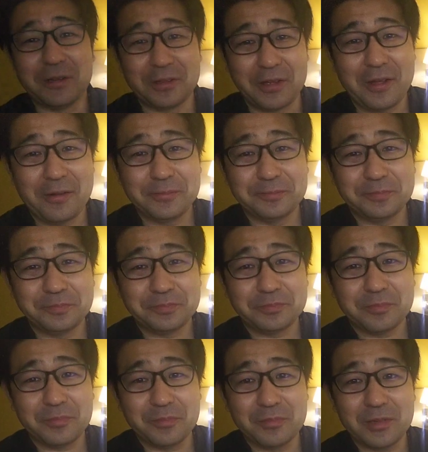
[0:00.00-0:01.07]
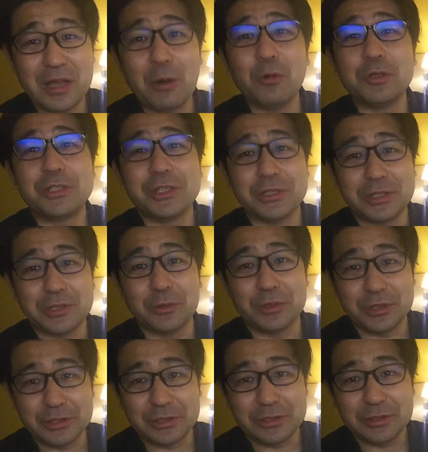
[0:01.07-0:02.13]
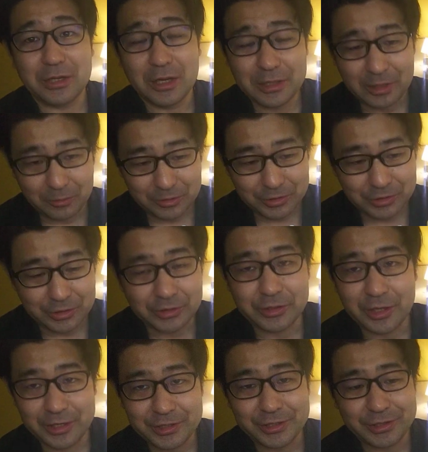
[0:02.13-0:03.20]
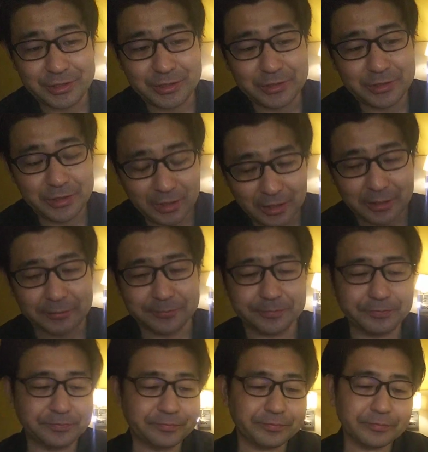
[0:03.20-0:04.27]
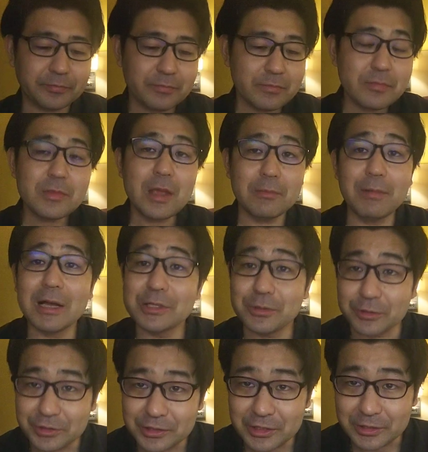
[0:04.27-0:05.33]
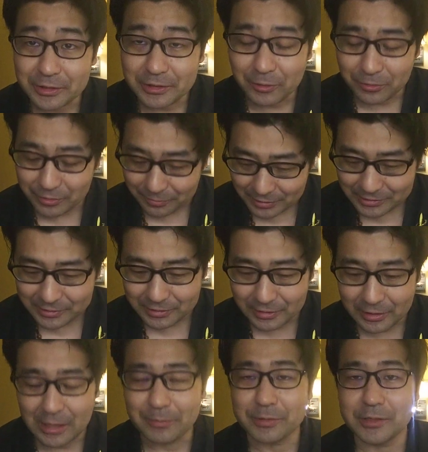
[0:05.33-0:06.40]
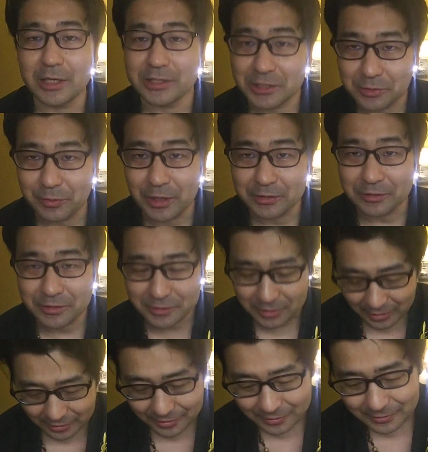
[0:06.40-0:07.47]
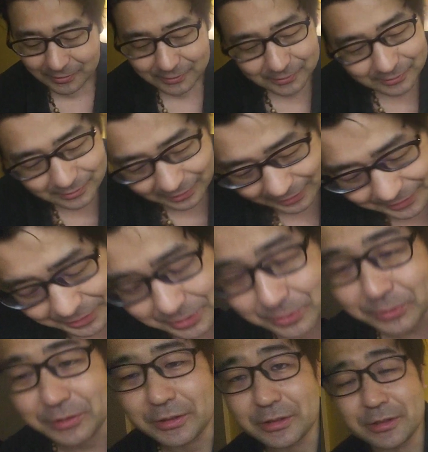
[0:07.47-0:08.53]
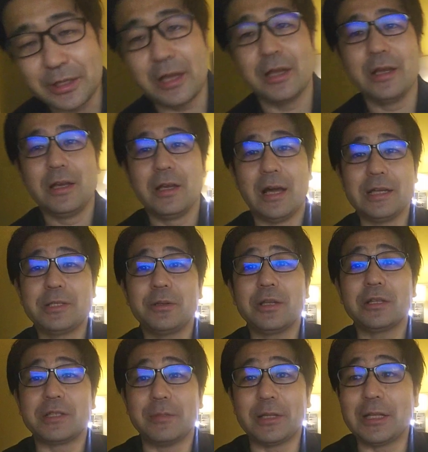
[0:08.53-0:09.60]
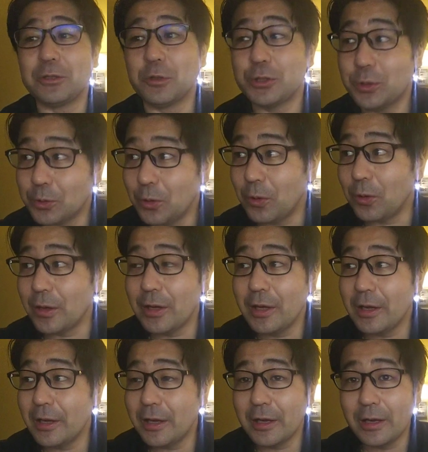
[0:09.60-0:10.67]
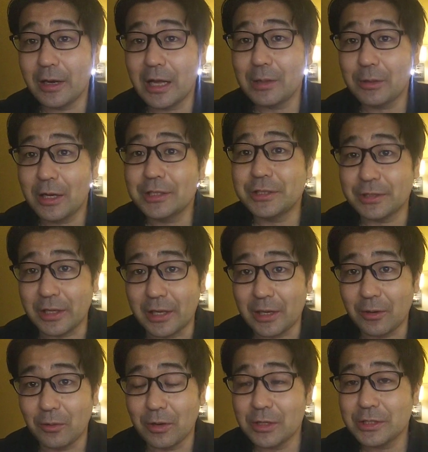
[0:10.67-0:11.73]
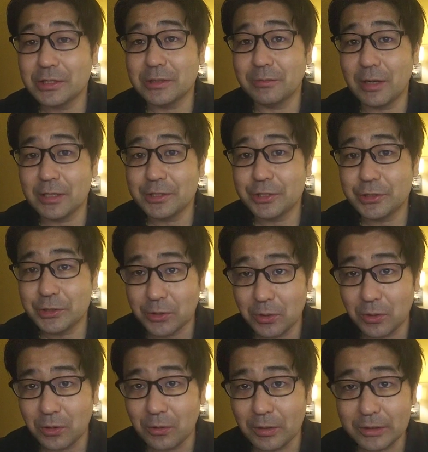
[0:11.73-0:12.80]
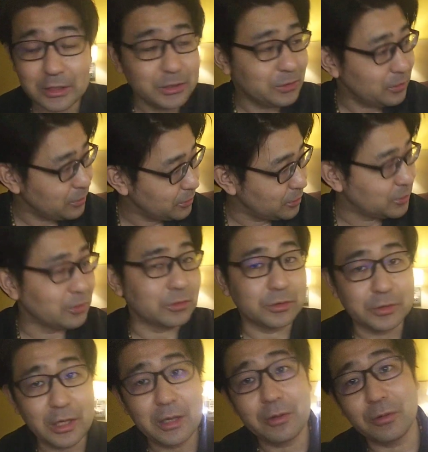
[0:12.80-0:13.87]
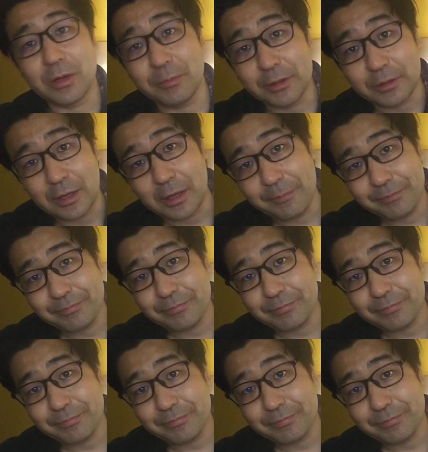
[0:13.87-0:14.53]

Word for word: ね。いや、美味しいです、美味しいです。かなり美味しい、デリシャスです。はい。満足しております。I'm satisfied です。はい。はい、ということですね。はい、それではですね、また後ほど、えー、ライブ配信でお会いしましょう。私ちょっとそうですね、これまた